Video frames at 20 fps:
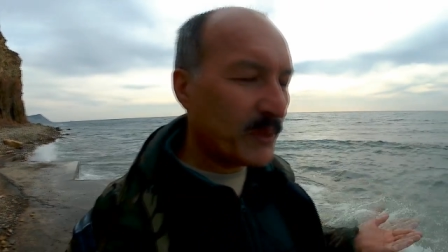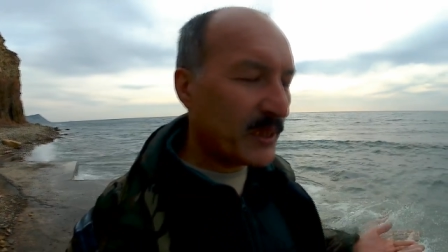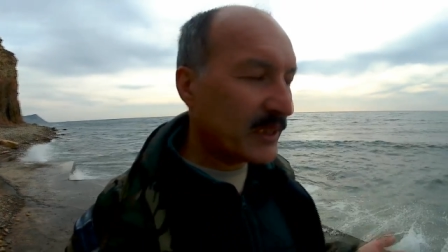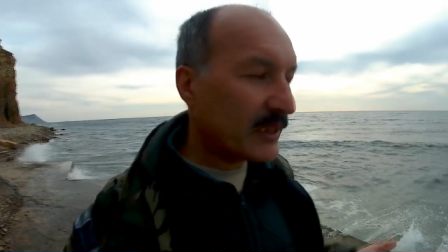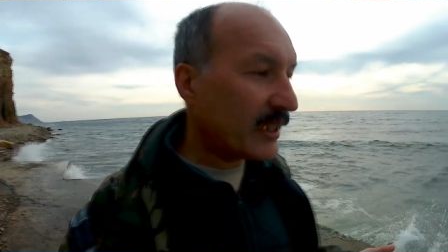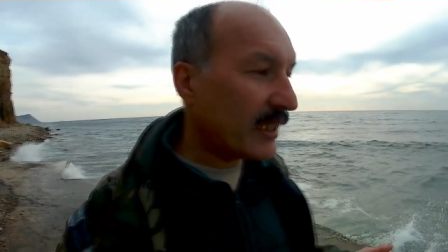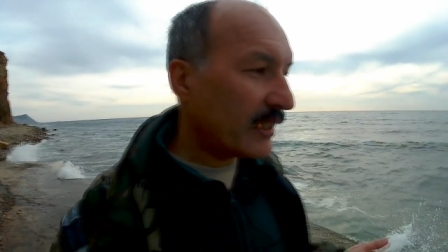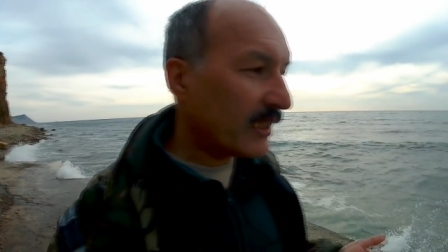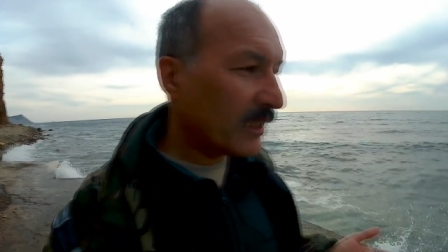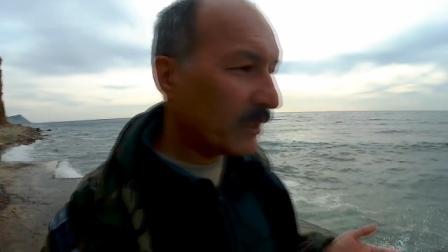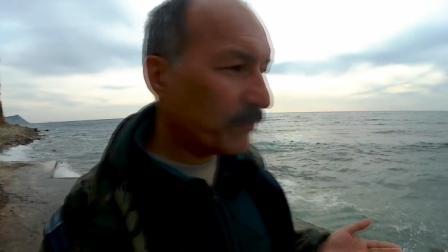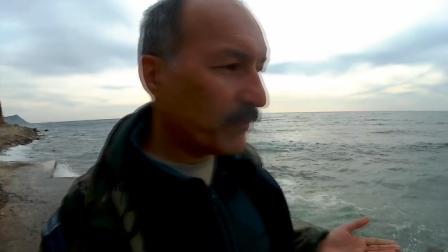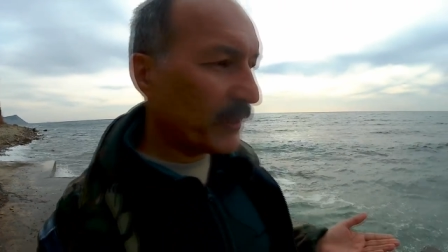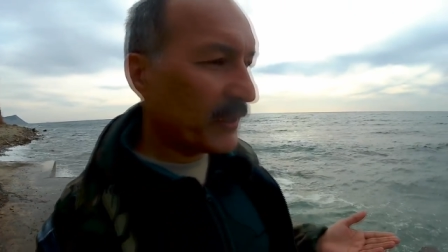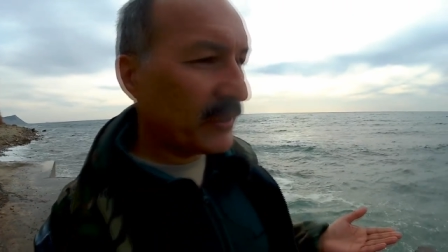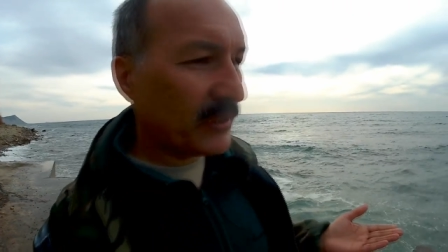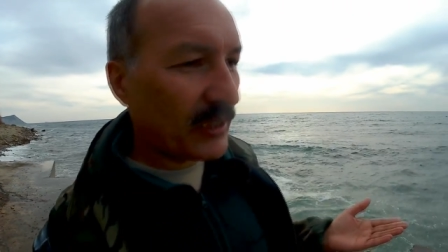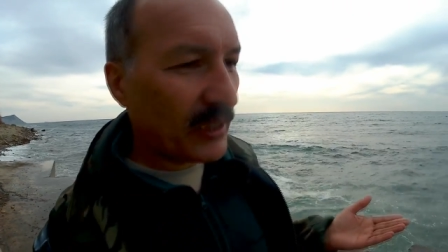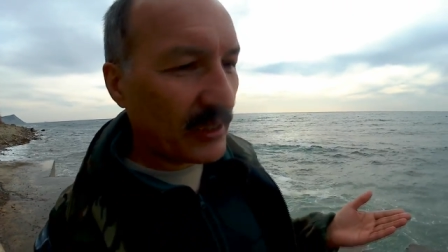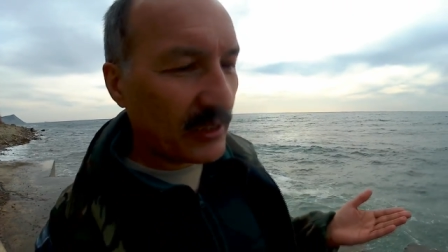в
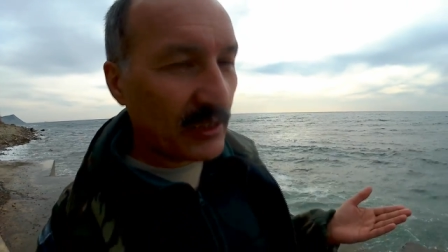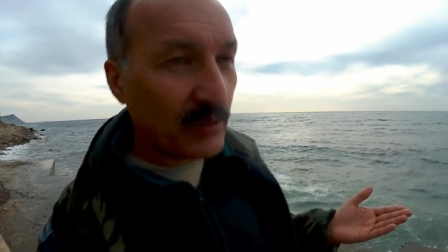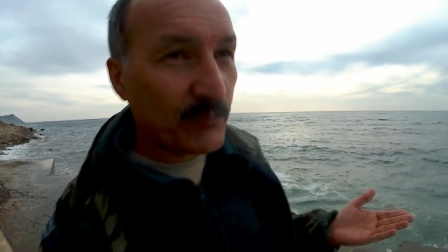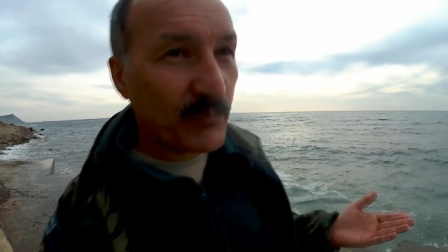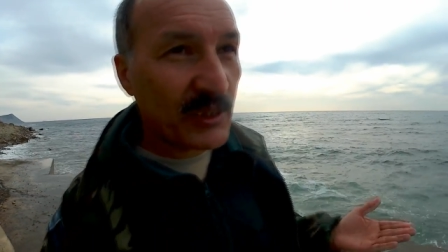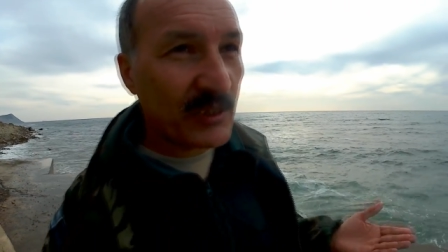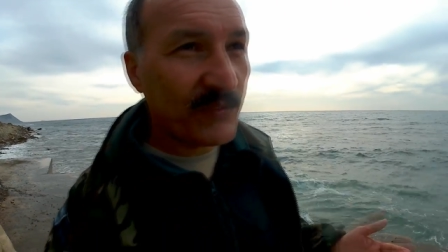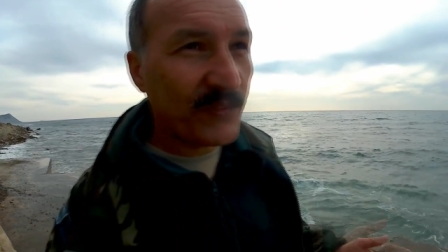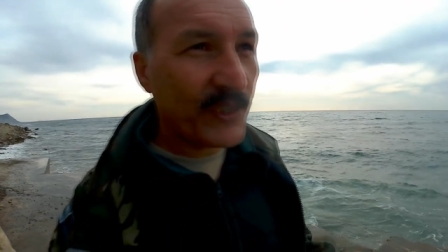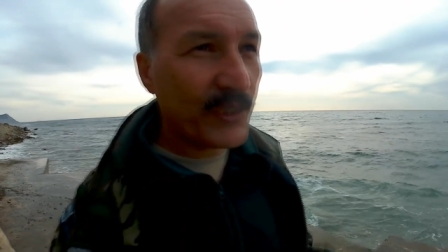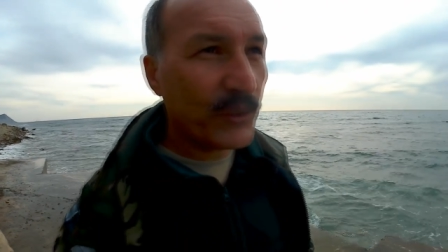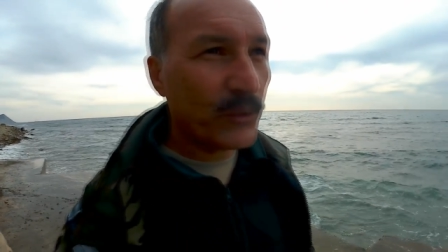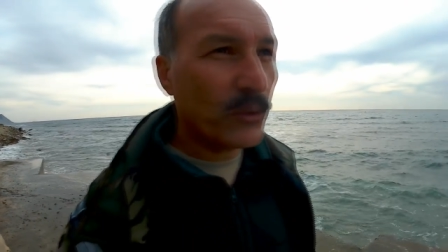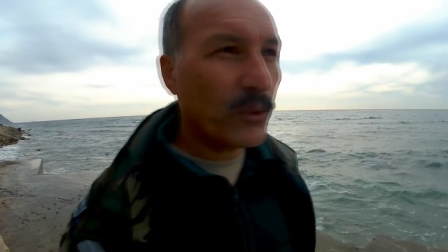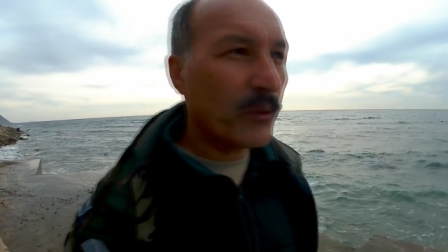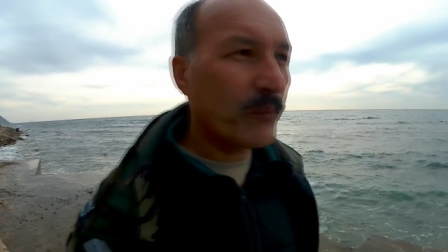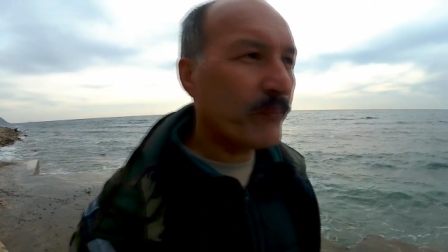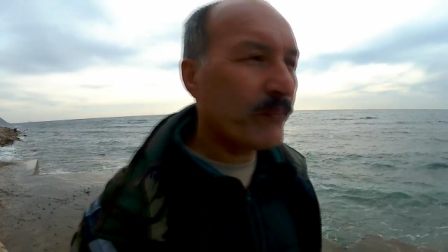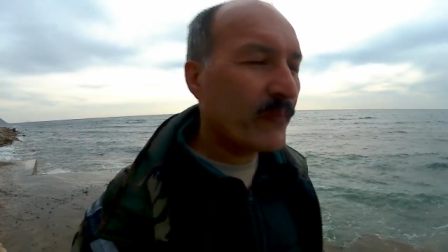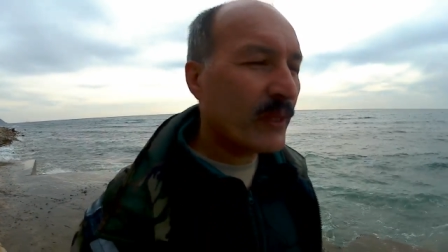комментариях под одним из
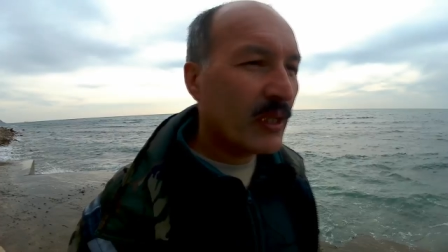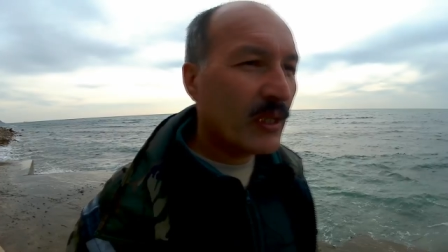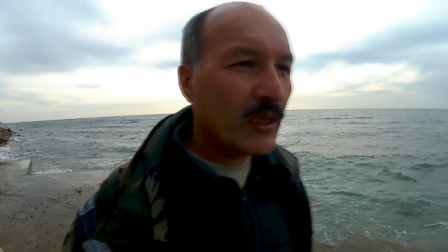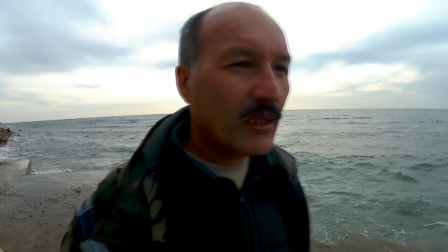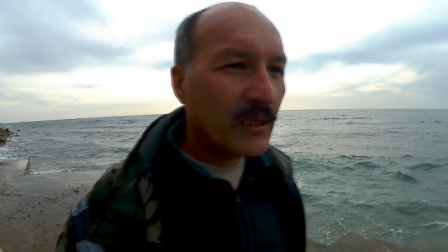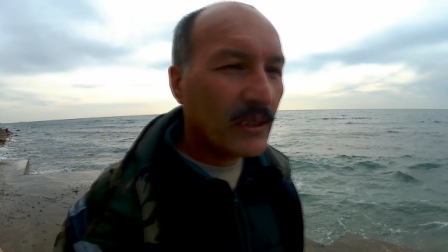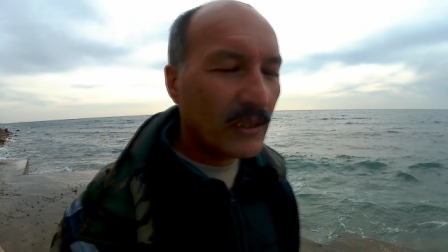видео,